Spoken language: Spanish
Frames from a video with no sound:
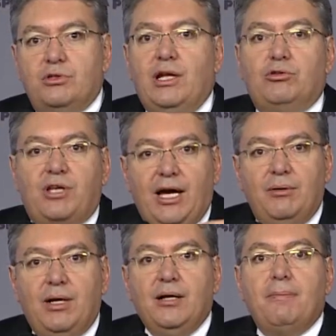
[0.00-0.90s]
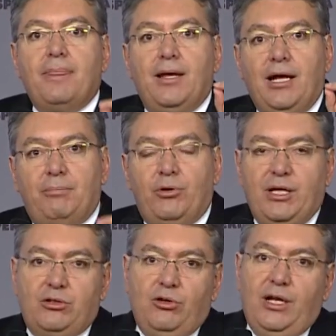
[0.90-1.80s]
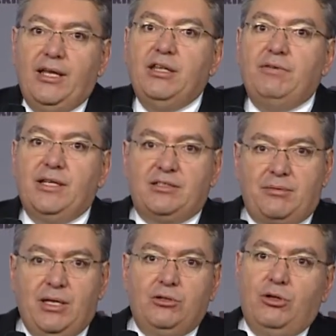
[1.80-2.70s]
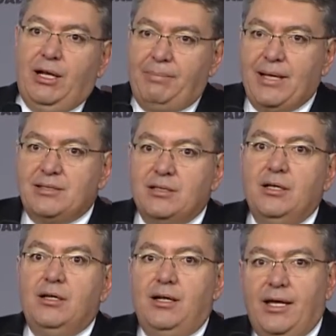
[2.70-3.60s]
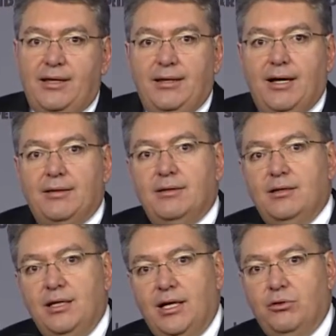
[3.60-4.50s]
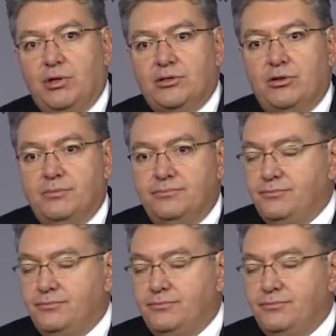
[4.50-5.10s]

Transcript: de los que habla el proyecto de ley de financiamiento de la paz, la equidad y la educación.